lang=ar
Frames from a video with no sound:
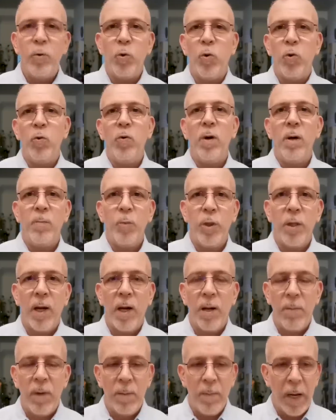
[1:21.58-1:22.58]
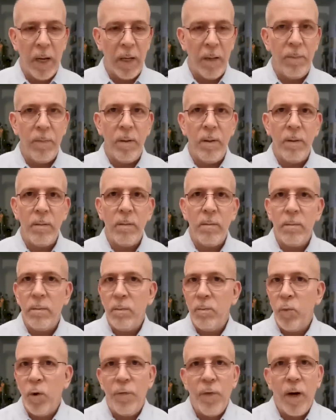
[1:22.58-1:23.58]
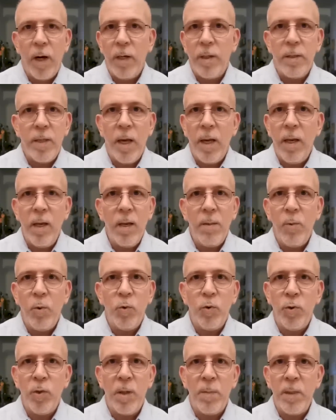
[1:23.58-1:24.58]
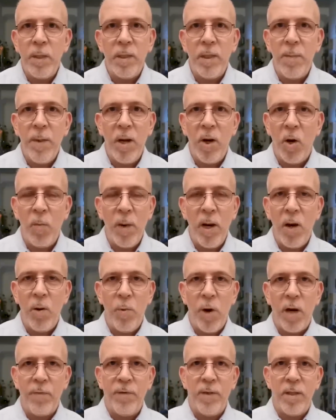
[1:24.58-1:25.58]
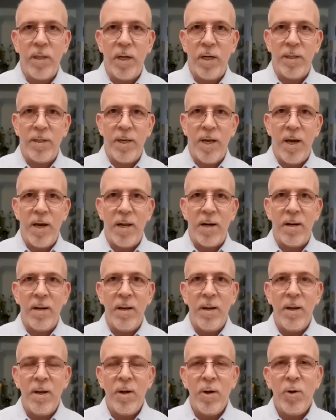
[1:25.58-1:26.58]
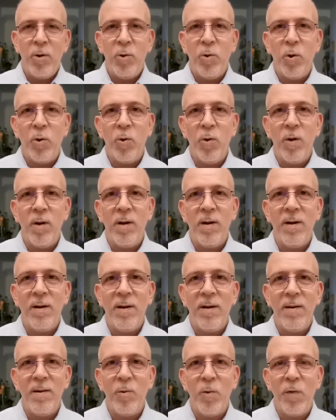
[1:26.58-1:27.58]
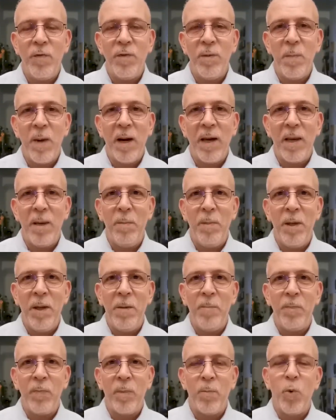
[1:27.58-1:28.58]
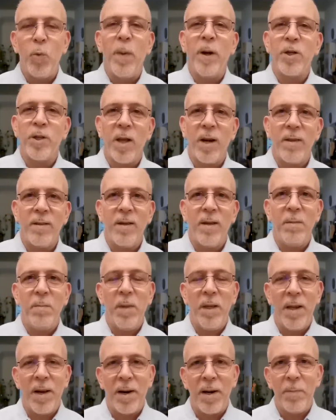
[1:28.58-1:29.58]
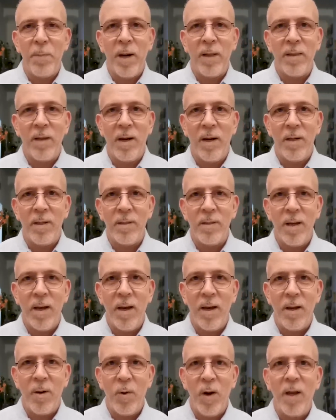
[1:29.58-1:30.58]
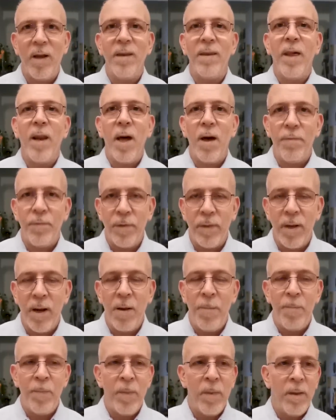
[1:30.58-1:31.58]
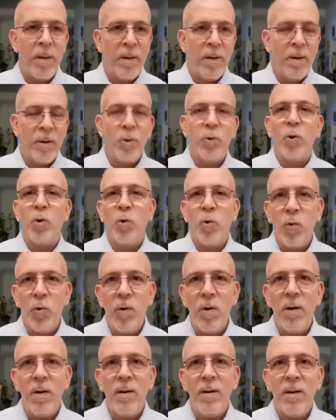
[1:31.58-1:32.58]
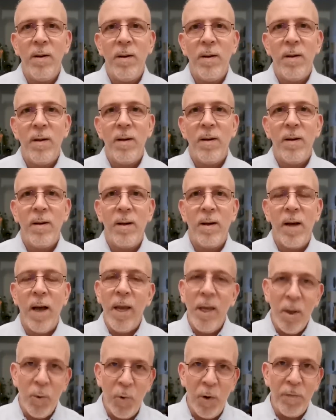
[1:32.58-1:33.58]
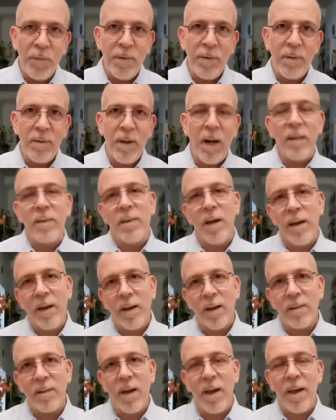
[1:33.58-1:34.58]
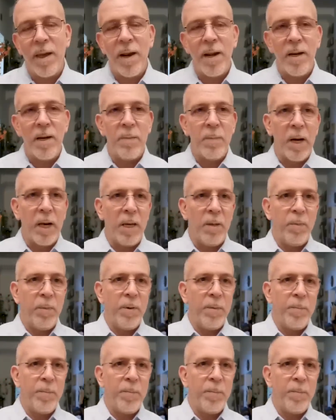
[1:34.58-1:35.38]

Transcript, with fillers: دخول المنتخب المغربي الموافقة الجزائرية موجودة من زمان عمرها ما رفضت الجزائر دخول الوفد المغربي مباشرة من الرباط إلى الجزائر ولكن رافضة دخول أي وفد عن طريق الطيران المغربي